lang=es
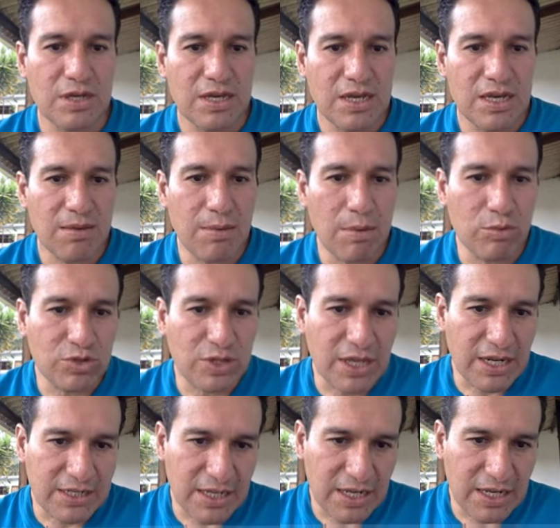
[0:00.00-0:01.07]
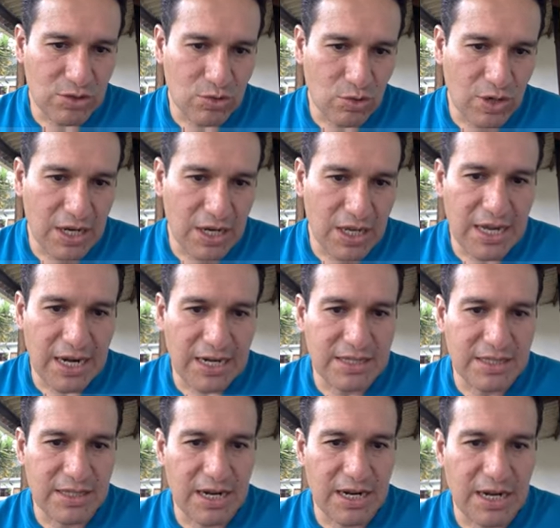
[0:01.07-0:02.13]
Y vamos a hacer esto, clic y
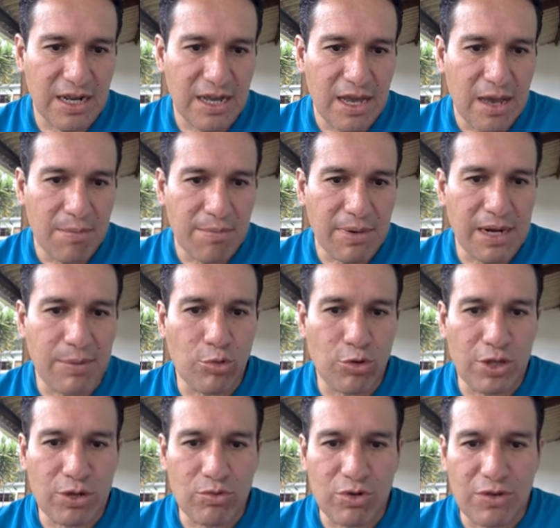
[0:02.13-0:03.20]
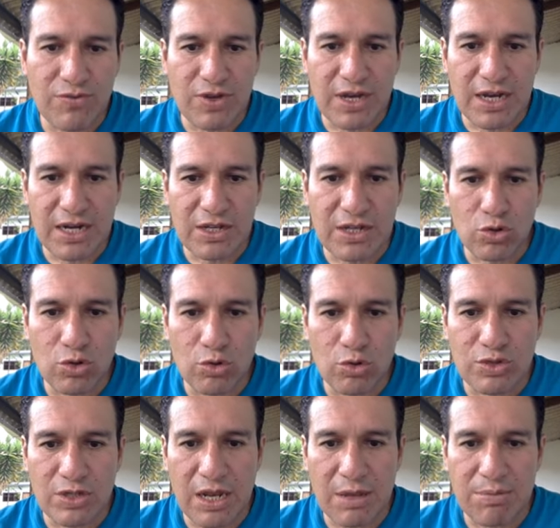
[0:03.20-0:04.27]
arrastrar para poder unificar todos
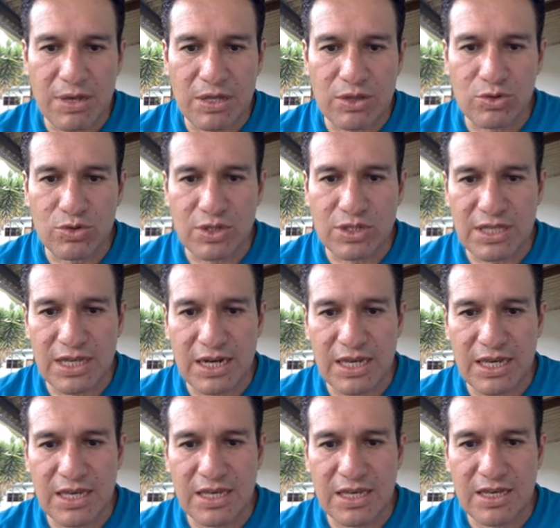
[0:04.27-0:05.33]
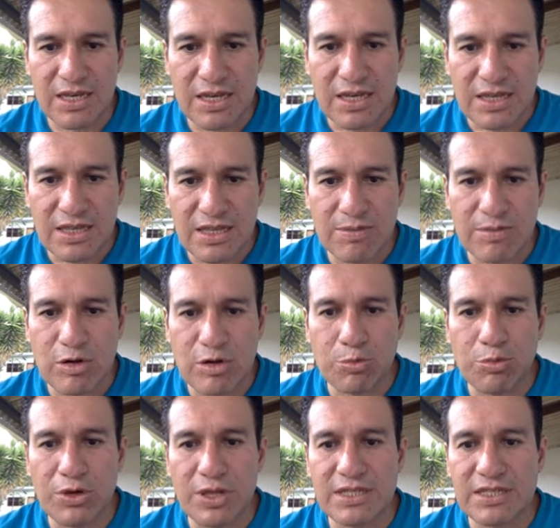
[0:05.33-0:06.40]
los elementos que están aquí. También lo
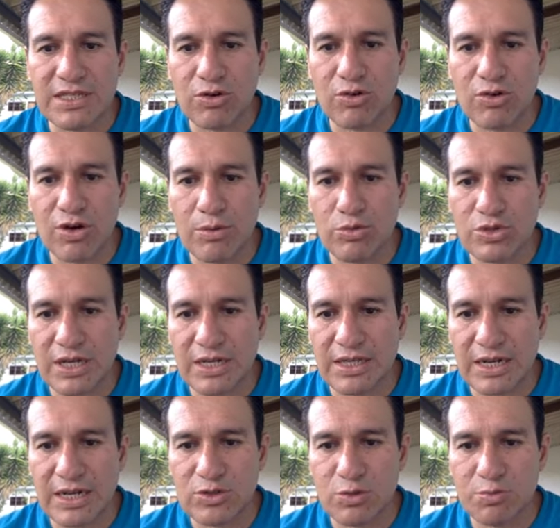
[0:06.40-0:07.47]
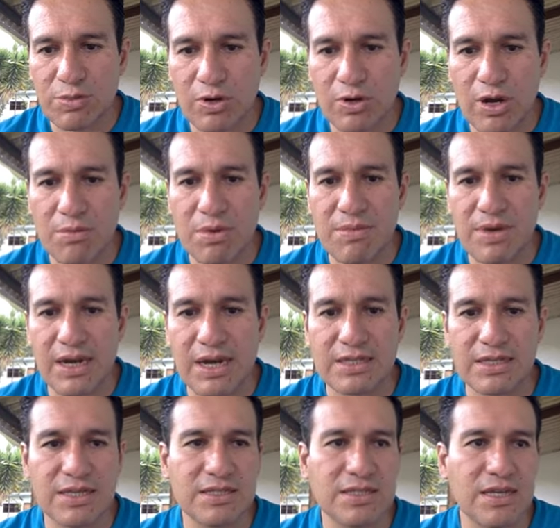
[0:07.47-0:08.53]
puedes hacer con el busca Trazos, pero a mí me
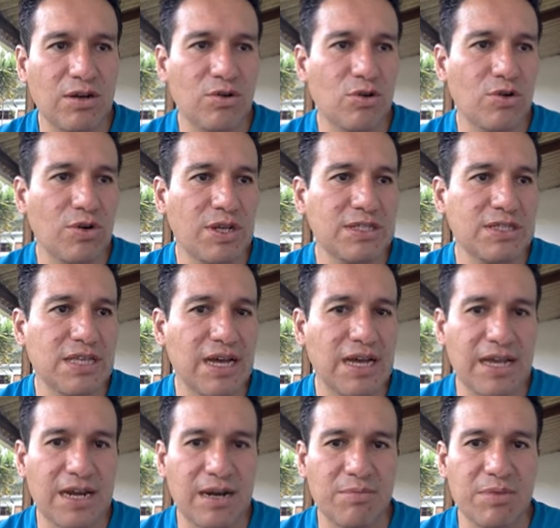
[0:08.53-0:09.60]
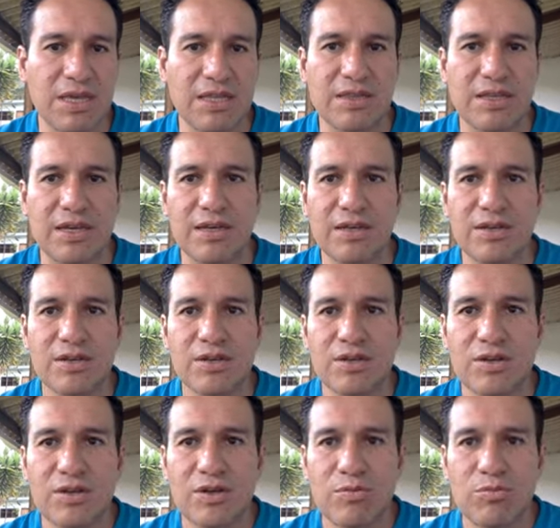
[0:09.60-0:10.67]
encanta hacerlo con esta herramienta.
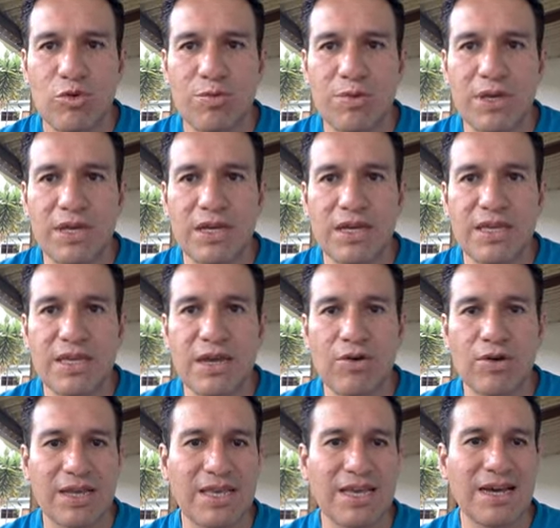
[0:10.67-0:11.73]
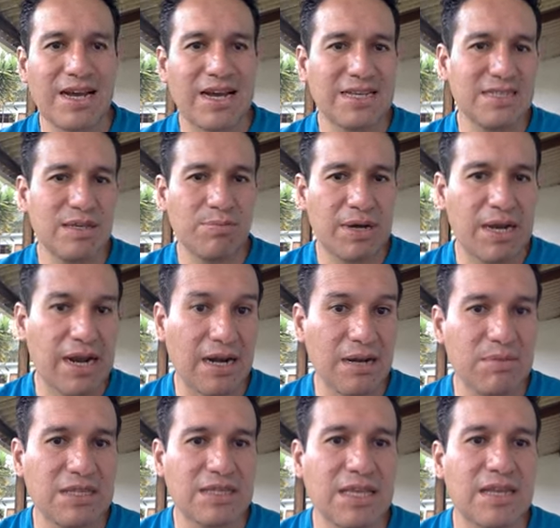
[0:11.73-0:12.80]
Muy bien, y ahora ya casi para
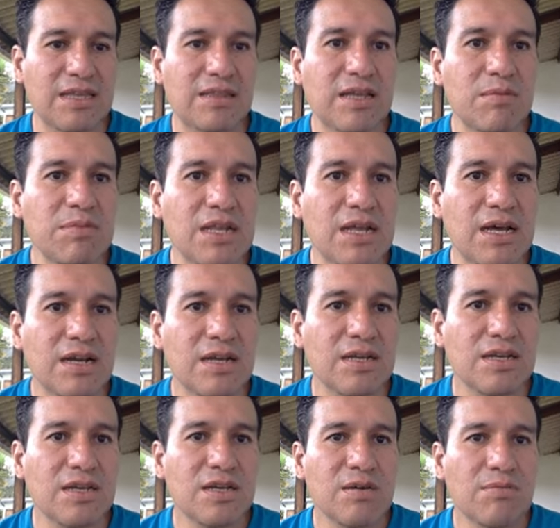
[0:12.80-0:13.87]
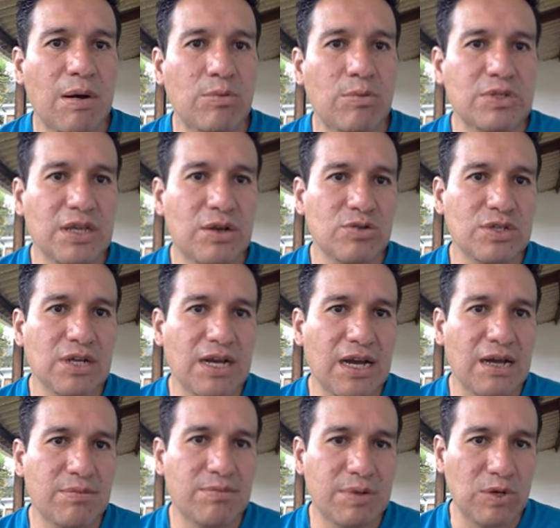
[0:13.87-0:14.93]
rematar y terminar, vamos a irnos
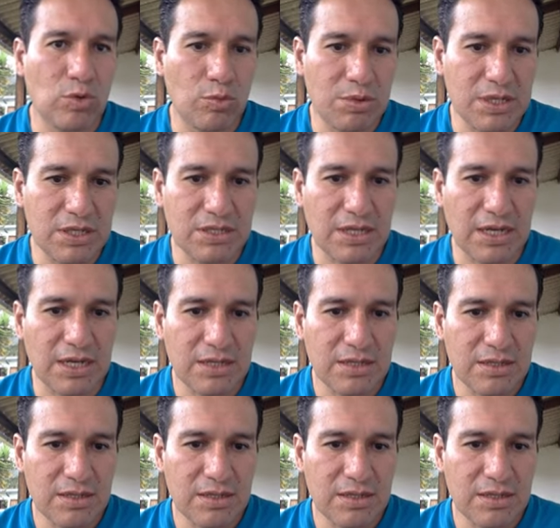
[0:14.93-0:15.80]
acá a menú vista,